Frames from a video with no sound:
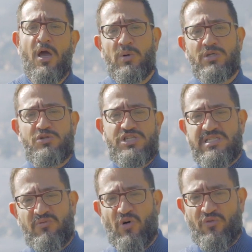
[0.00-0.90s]
Quando
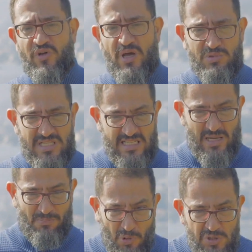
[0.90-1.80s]
desenvolvemos
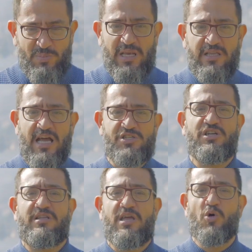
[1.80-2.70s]
essa
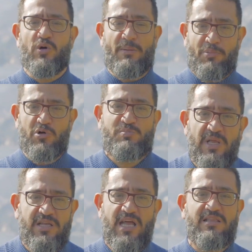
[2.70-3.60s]
prosperidade interior, a
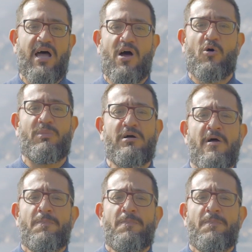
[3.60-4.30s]
prosperidade da alma,